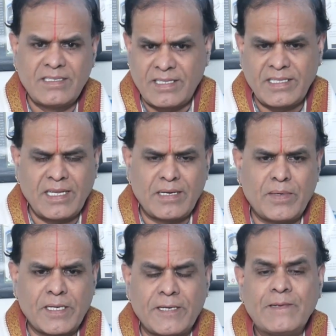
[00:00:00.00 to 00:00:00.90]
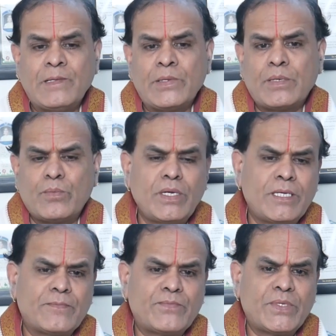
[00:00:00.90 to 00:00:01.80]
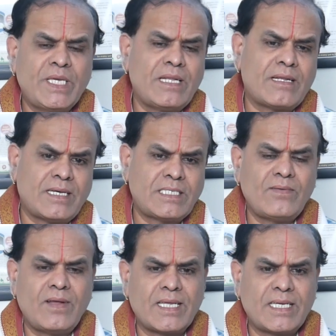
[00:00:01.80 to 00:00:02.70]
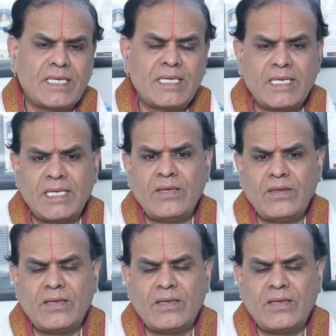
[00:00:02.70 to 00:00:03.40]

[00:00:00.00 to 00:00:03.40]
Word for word: స్థితి అన్నమాట పోనీ ఈ రాశి వాళ్ళకి ఈ